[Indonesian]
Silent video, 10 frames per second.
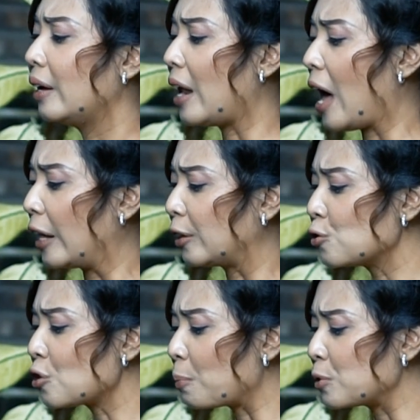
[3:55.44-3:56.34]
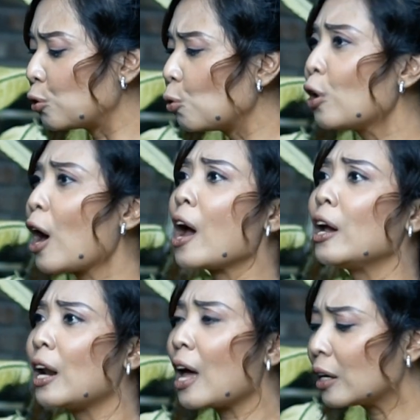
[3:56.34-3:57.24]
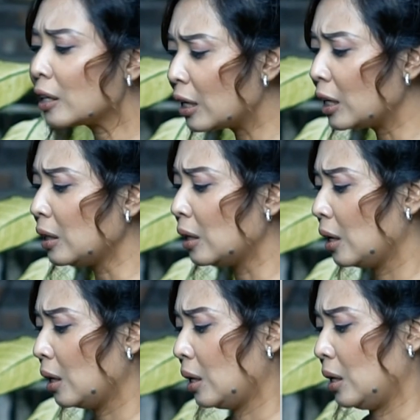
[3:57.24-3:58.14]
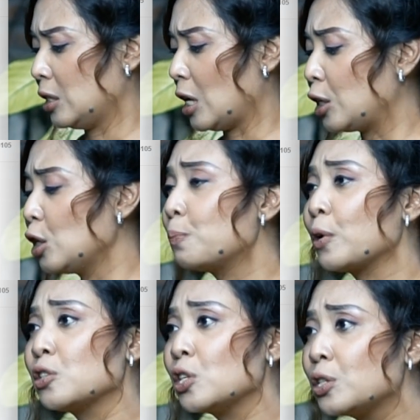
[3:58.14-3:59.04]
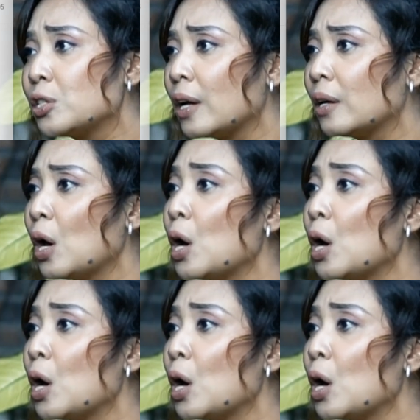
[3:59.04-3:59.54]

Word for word: Lah, terus habis itu naik lagi jadi presiden